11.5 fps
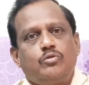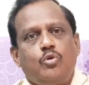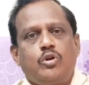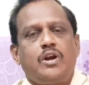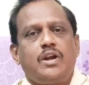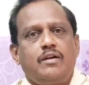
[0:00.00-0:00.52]

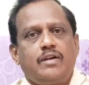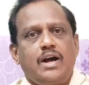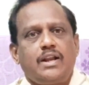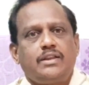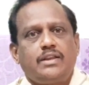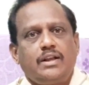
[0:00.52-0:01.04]
கொரோனா
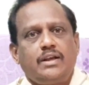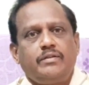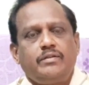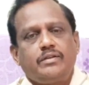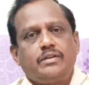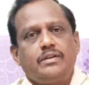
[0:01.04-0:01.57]
காலத்தில்
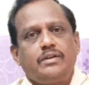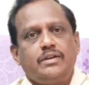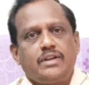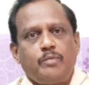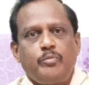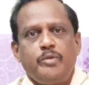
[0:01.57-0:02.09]

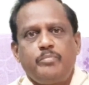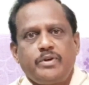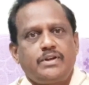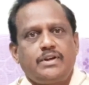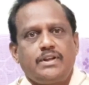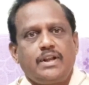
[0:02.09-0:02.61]
நம்ம இப்போ
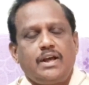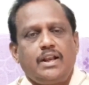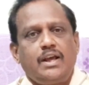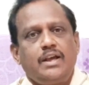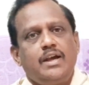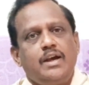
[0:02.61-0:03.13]
இருக்கிறதுனால